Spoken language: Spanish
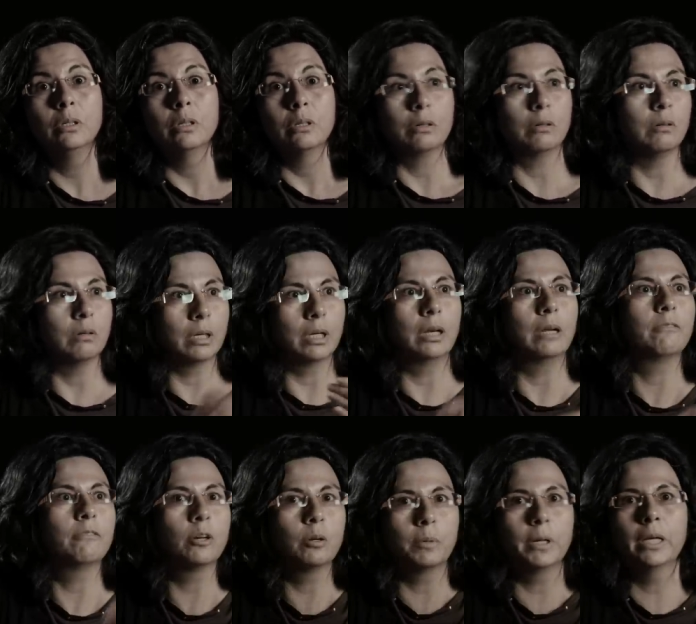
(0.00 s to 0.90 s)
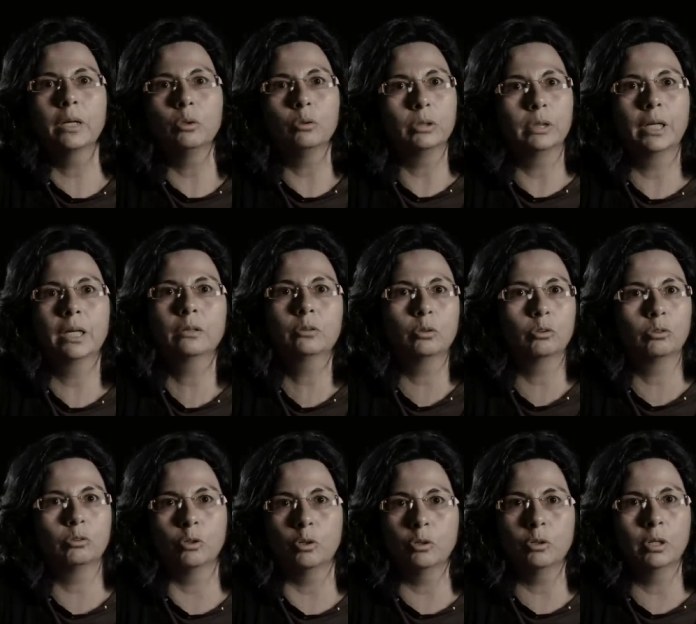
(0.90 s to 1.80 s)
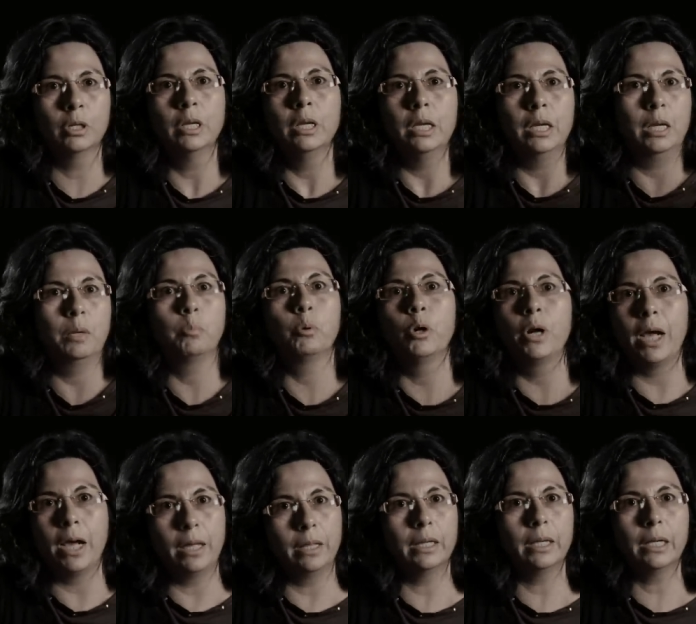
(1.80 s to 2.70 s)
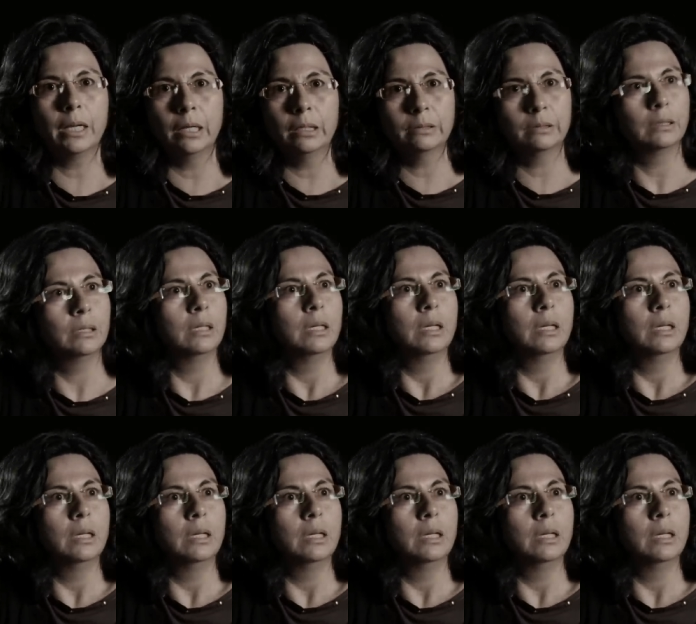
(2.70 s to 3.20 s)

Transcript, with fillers: con los que las formas de contacto son esporádicas,